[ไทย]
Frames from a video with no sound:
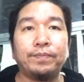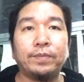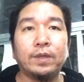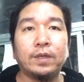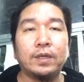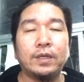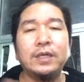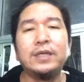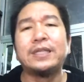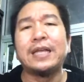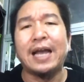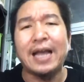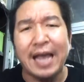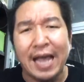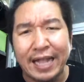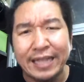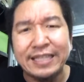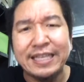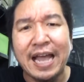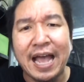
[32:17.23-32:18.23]
คือถ้างาน
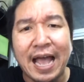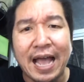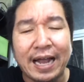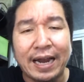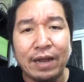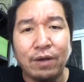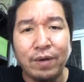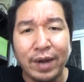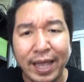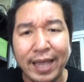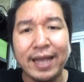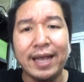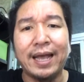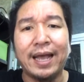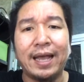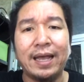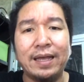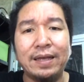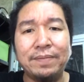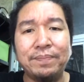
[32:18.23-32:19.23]
ยากแล้วเร่งอะ่ะ
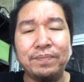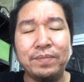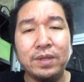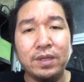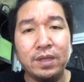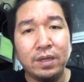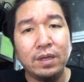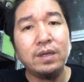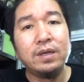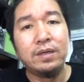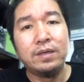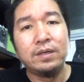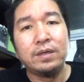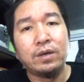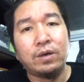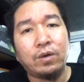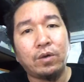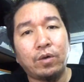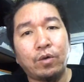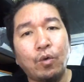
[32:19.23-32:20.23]
กู